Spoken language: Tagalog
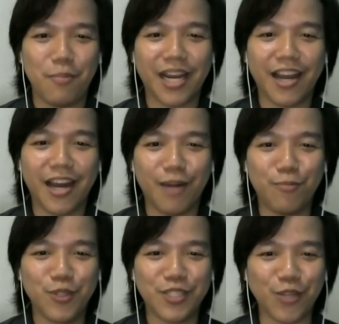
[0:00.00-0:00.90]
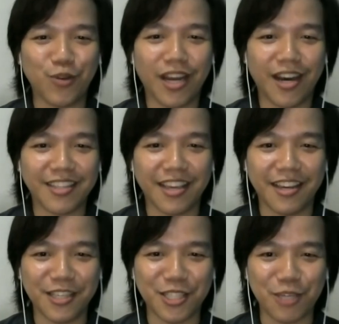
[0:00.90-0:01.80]
Magandang hapon sa inyong lahat,
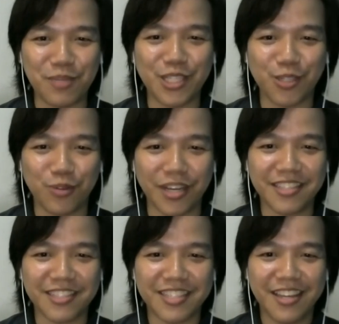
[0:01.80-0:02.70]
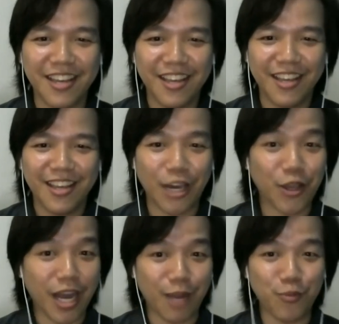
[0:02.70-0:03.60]
NSTP students. Ngayong
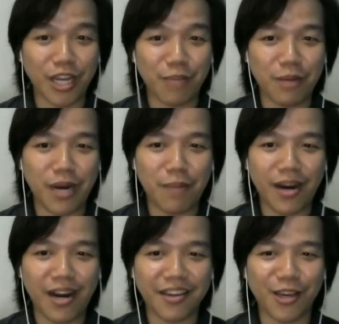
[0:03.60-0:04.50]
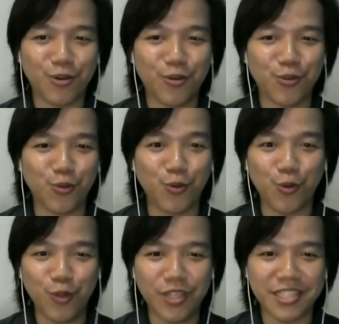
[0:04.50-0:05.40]
hapon ay magbabahagi ako
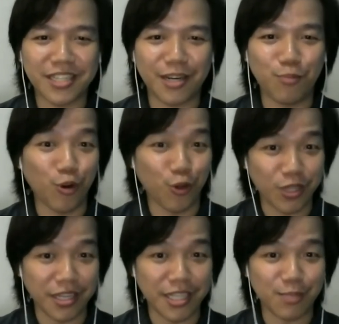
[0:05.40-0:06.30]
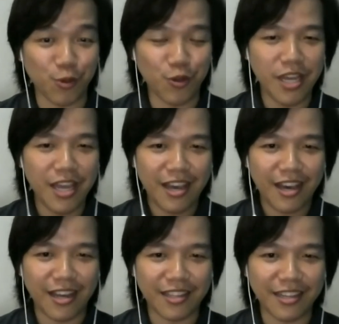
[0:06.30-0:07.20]
tungkol sa volunteerismo
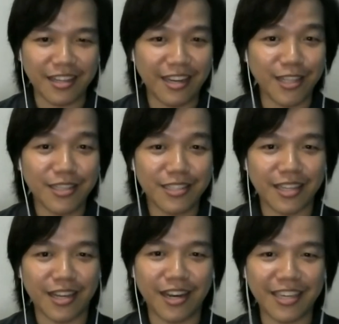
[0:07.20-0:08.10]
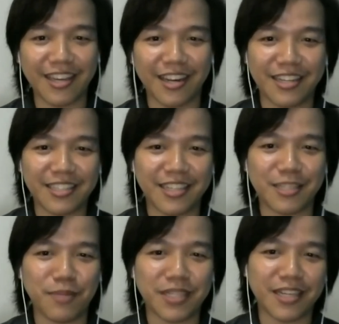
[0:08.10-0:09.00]
at ng ilan sa aking kananasan sa
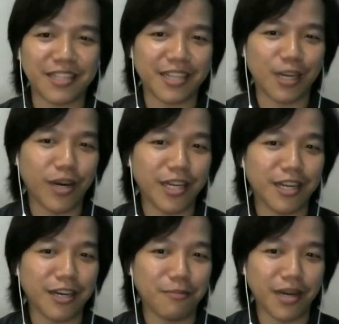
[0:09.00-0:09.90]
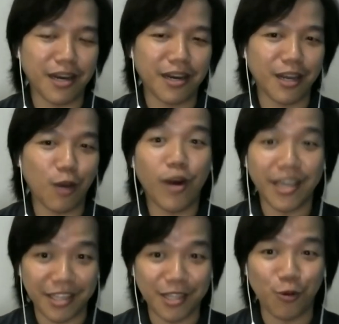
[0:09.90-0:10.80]
pagsasagawa ng mga
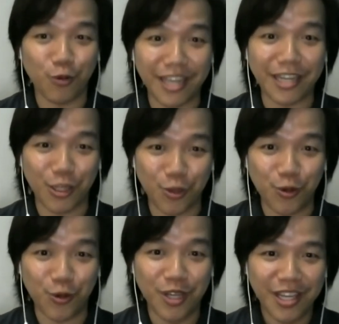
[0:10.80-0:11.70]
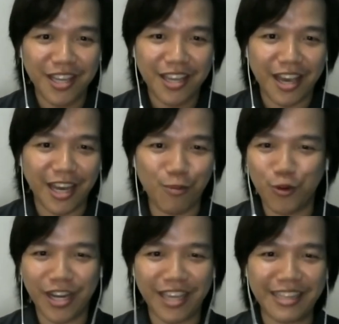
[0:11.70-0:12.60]
gawain kaugnay nito. Alam ko
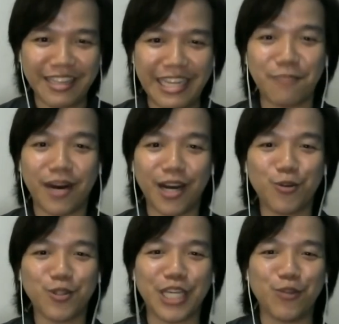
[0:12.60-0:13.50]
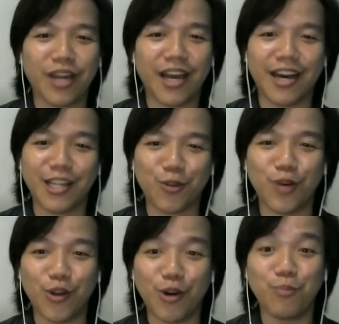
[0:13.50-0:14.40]
na hindi na bago sa inyong lahat kung
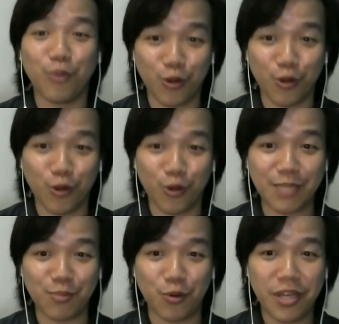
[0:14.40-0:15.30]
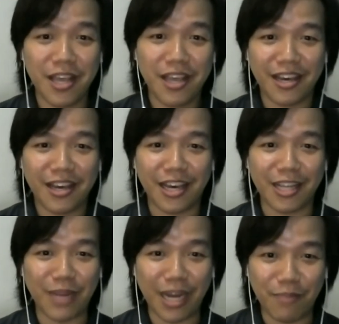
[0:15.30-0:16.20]
ano ang volunteerismo at
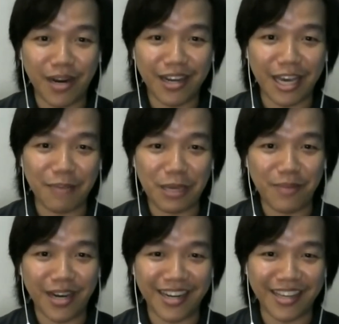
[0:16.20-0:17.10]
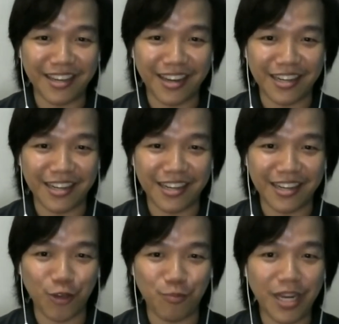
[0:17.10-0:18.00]
malamang ay may mga naging karanasan
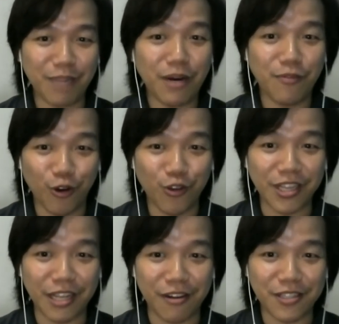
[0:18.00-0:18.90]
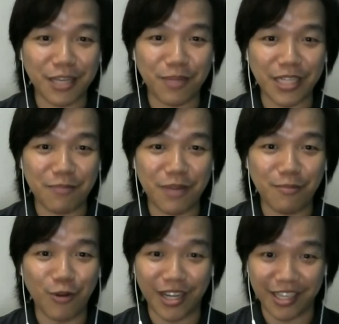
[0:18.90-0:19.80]
kayo bilang mga volunteer sa iba't ibang
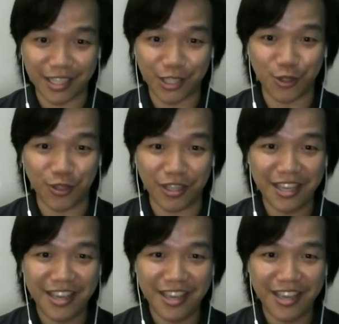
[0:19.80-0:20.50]
organisasyon.